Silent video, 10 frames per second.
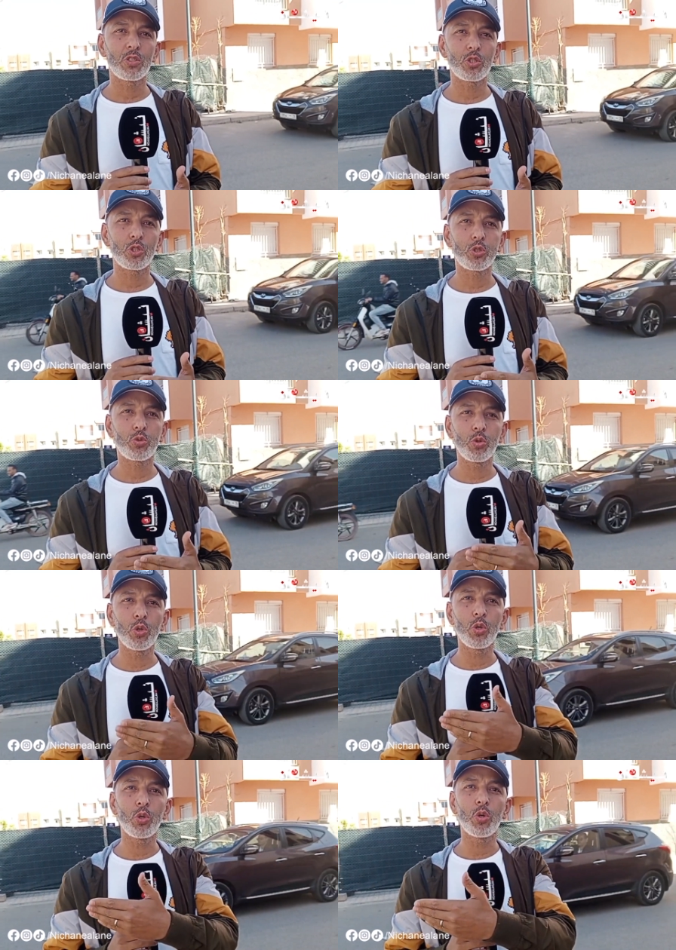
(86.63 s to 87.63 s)

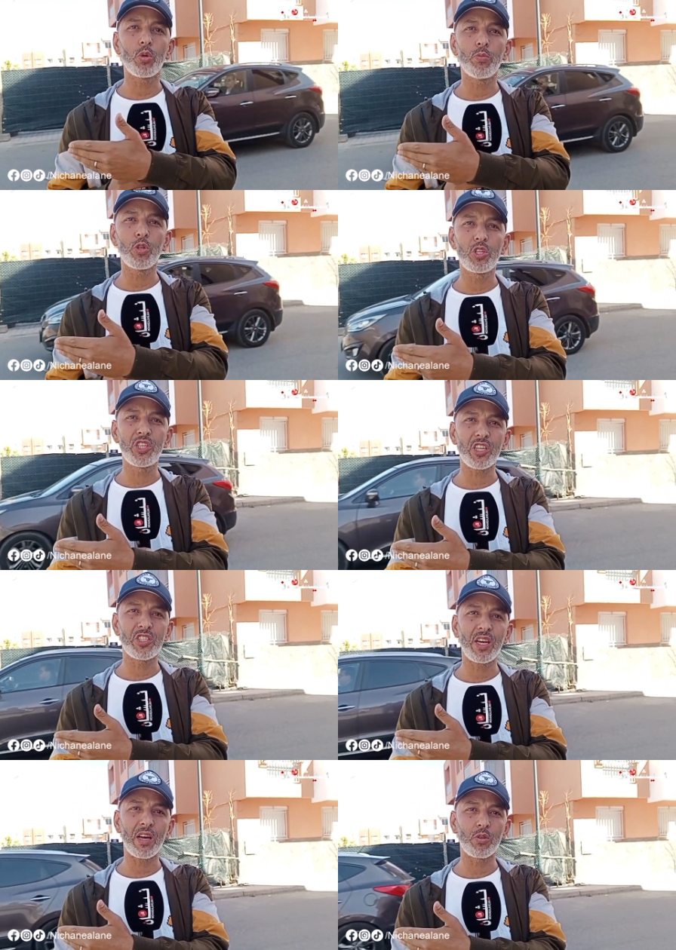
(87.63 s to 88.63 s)
شفتوا مول الدجاج
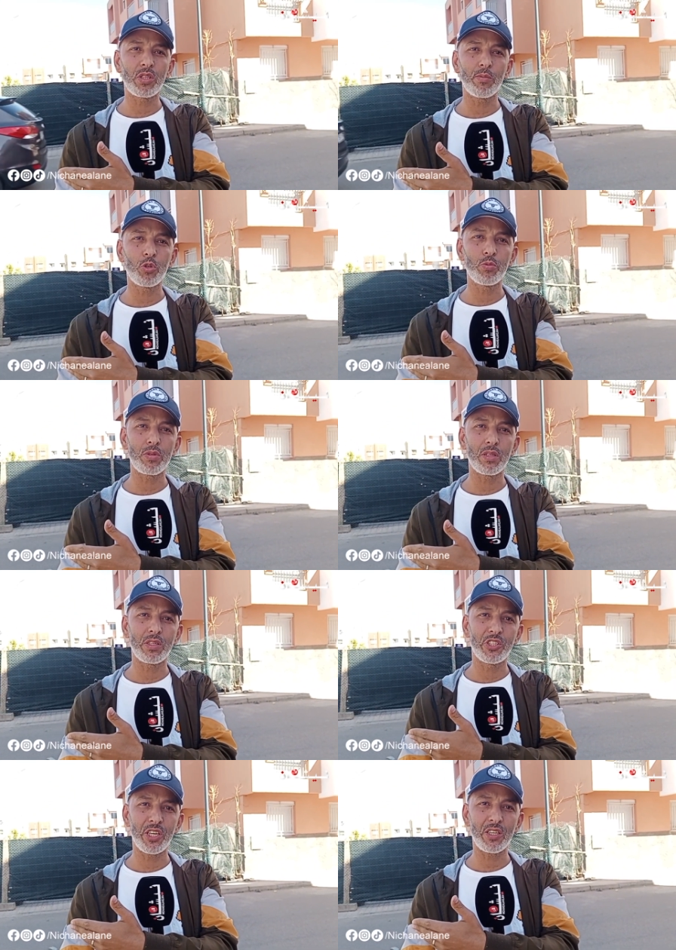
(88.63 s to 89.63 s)
جلاح قدامكم
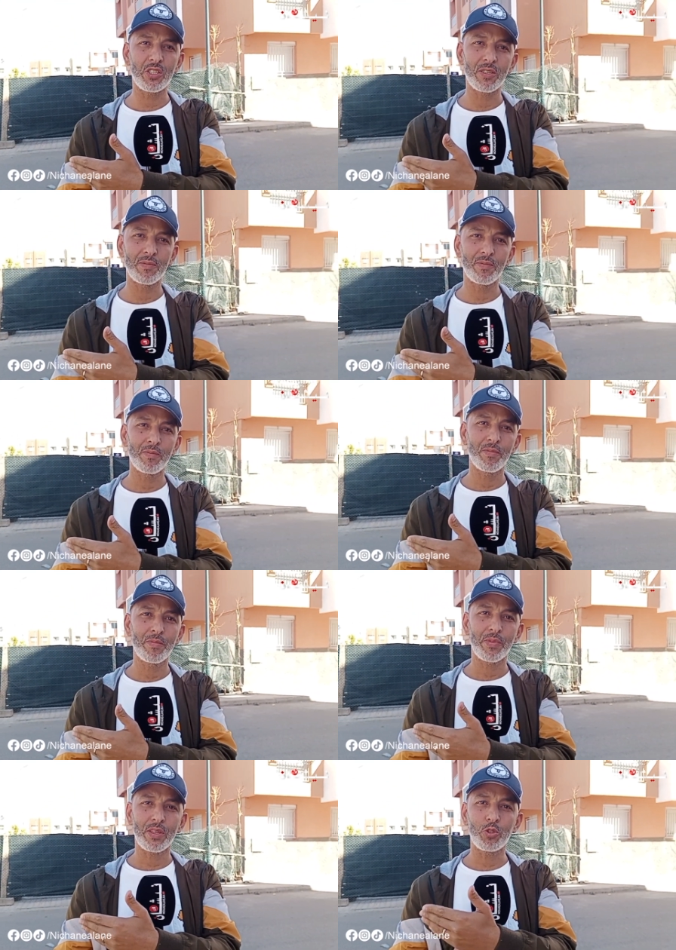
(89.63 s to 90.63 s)
الدجاج عيشنا حنا
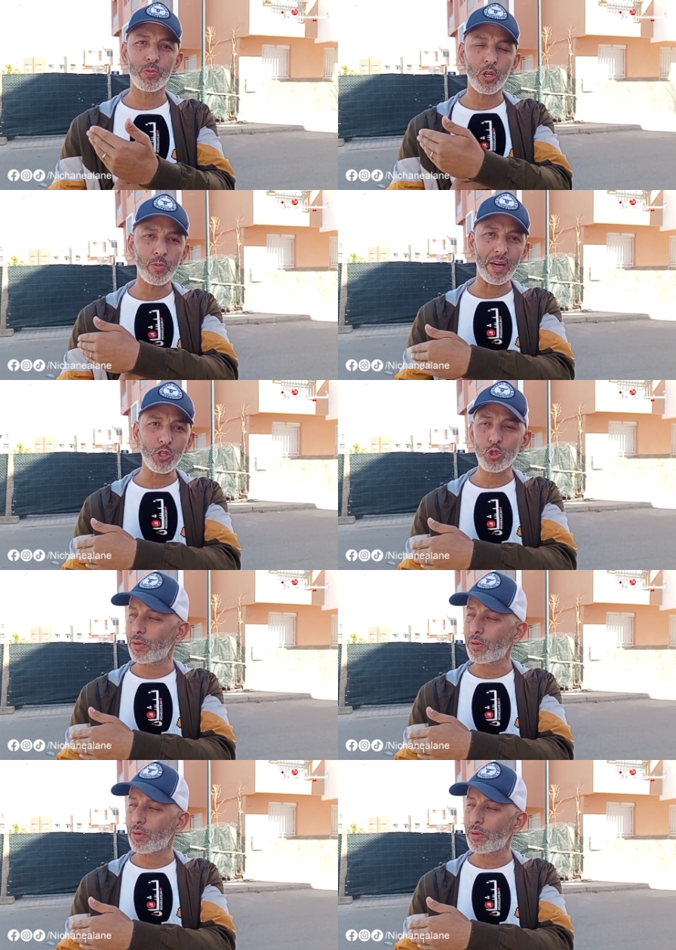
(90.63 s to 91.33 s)
انتم راكم عايشتوا